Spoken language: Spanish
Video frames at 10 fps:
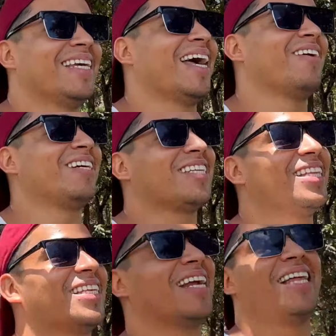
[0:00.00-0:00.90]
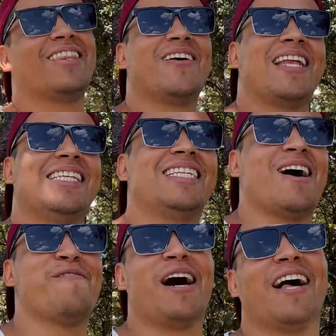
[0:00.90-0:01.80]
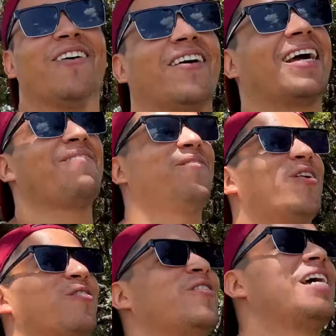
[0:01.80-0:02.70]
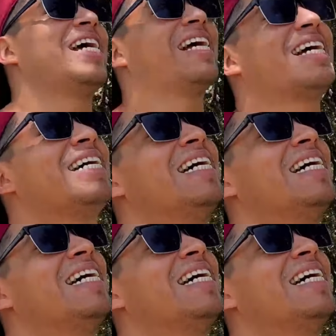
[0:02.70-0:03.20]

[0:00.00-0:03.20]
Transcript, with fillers: ya nos están tirando el llamado que por fin